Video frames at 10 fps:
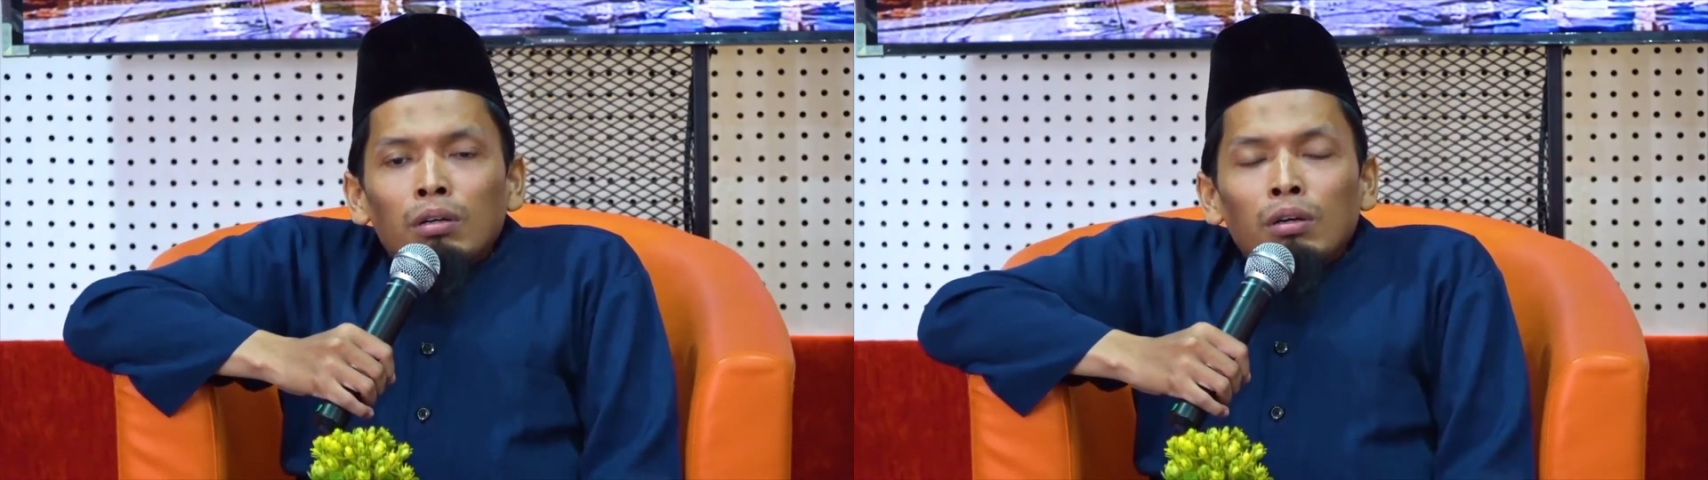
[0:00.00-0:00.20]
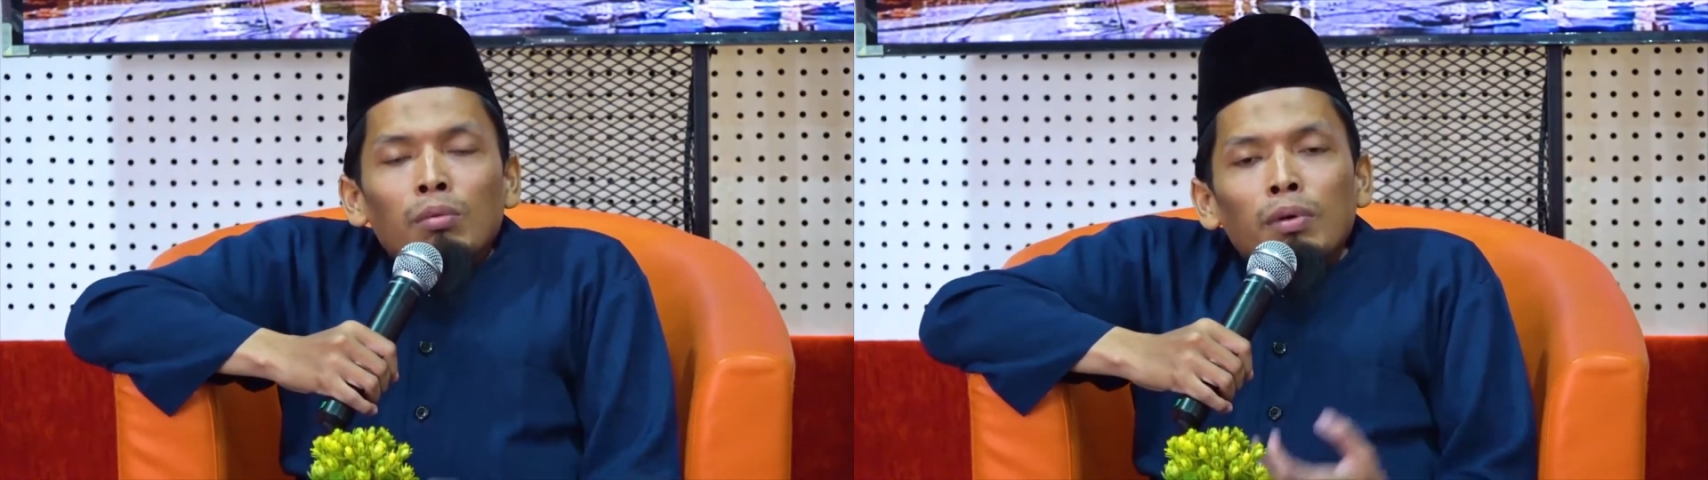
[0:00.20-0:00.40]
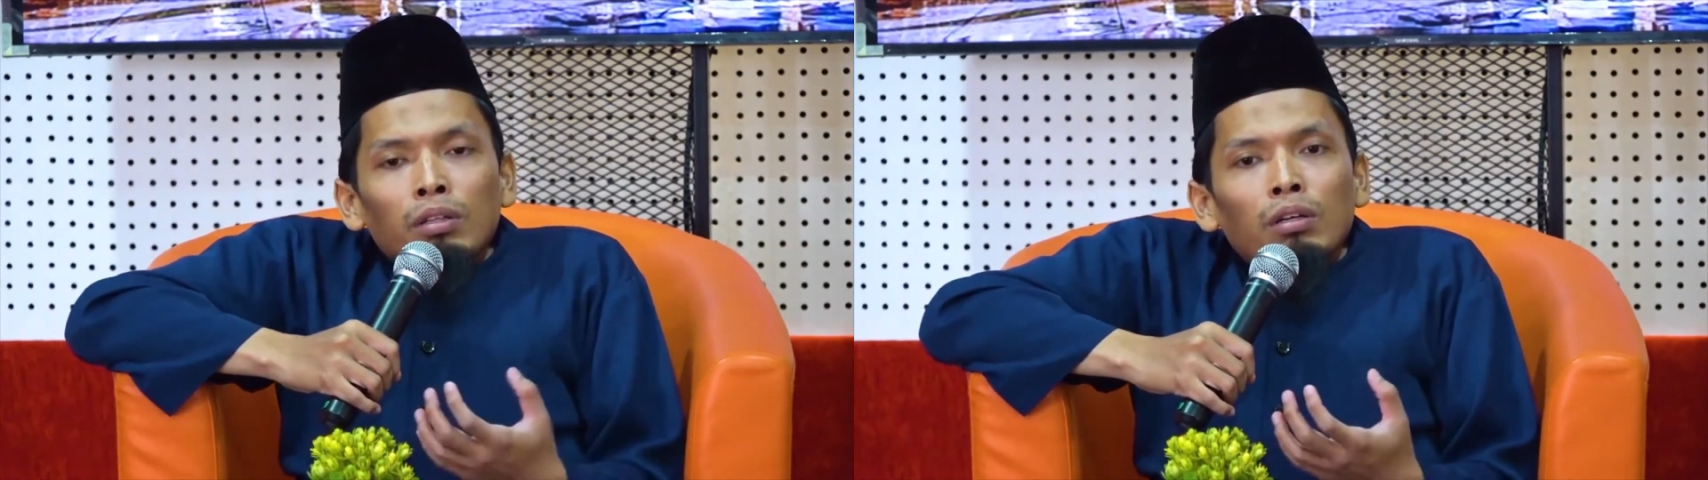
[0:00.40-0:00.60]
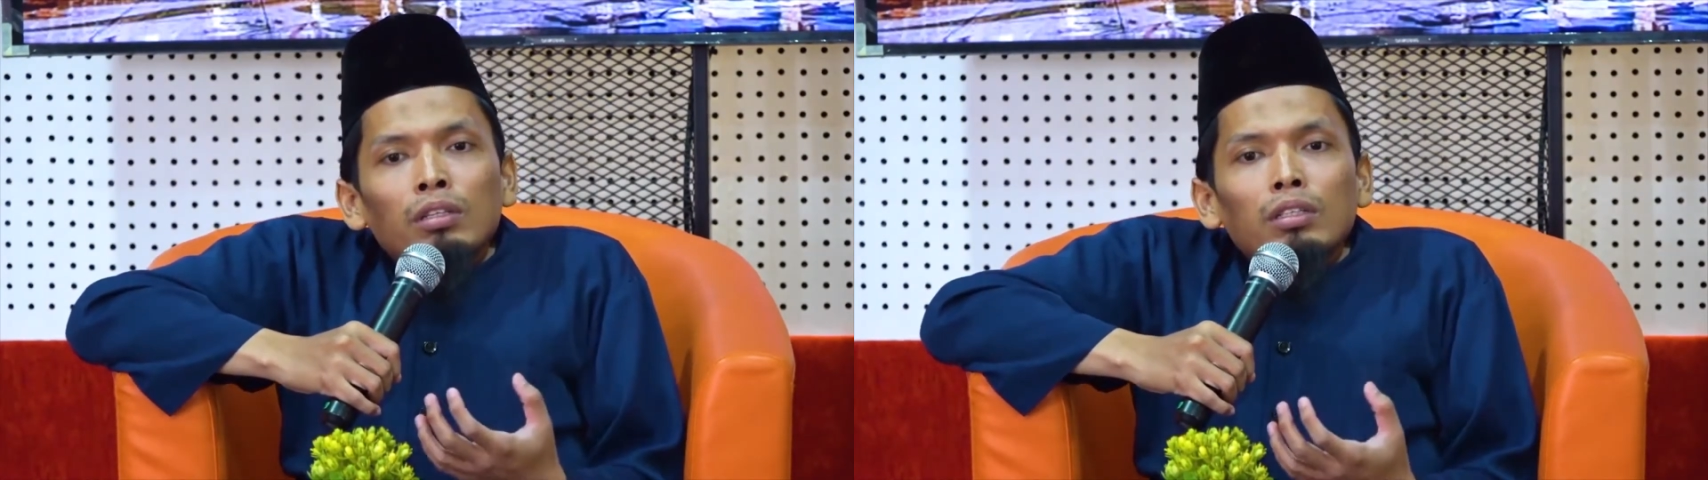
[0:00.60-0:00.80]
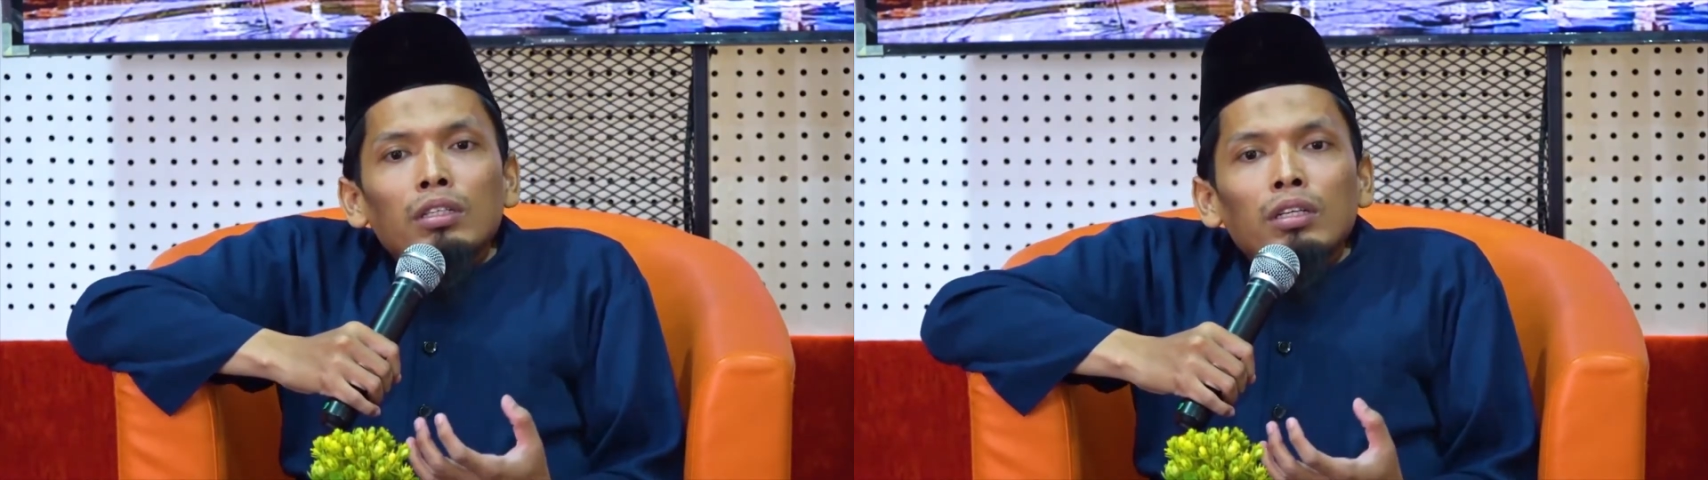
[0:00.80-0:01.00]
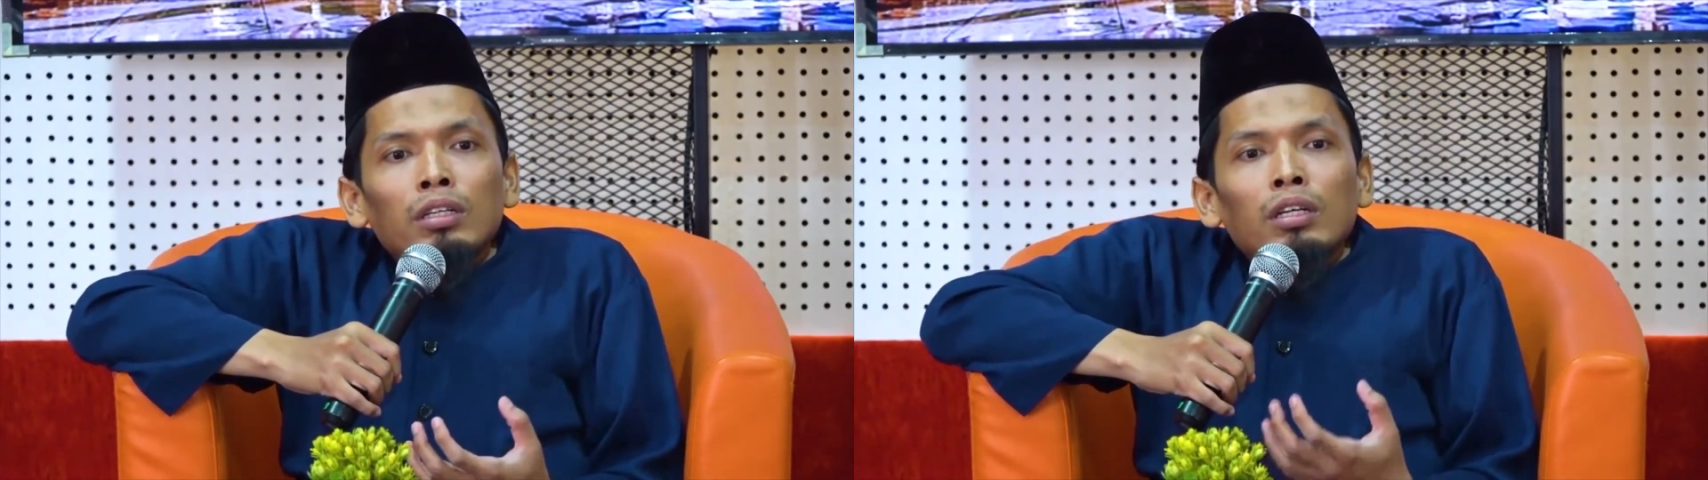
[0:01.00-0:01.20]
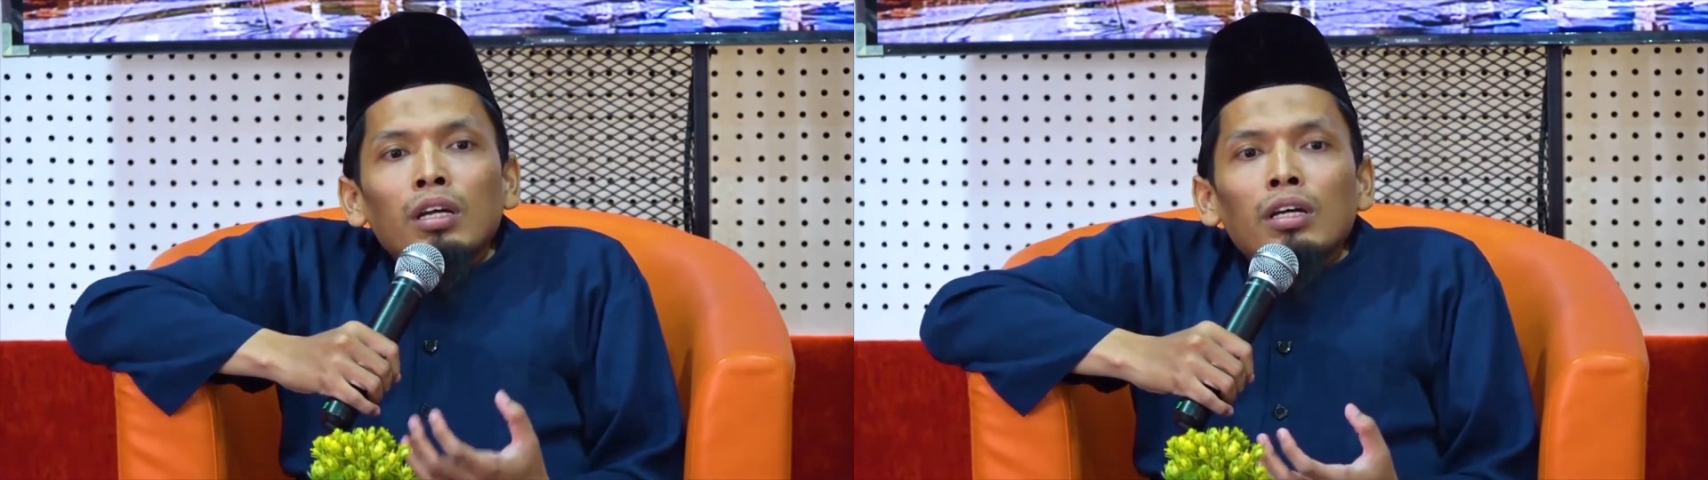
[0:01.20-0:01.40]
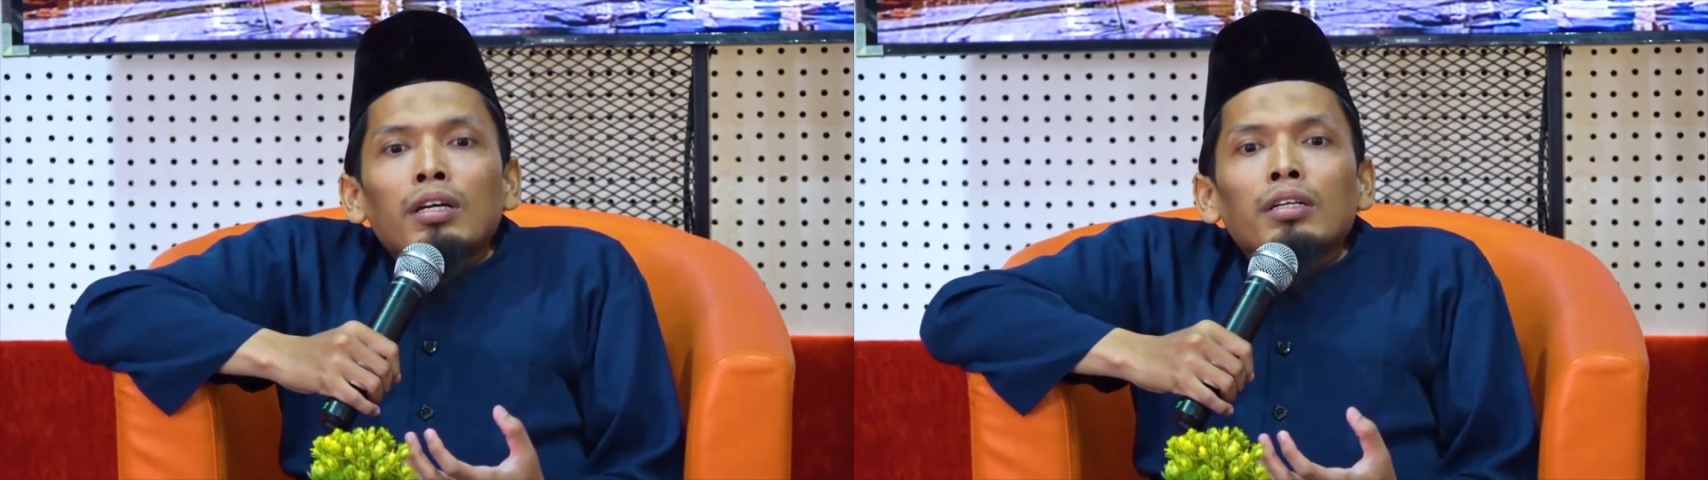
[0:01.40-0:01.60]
Ramadan adalah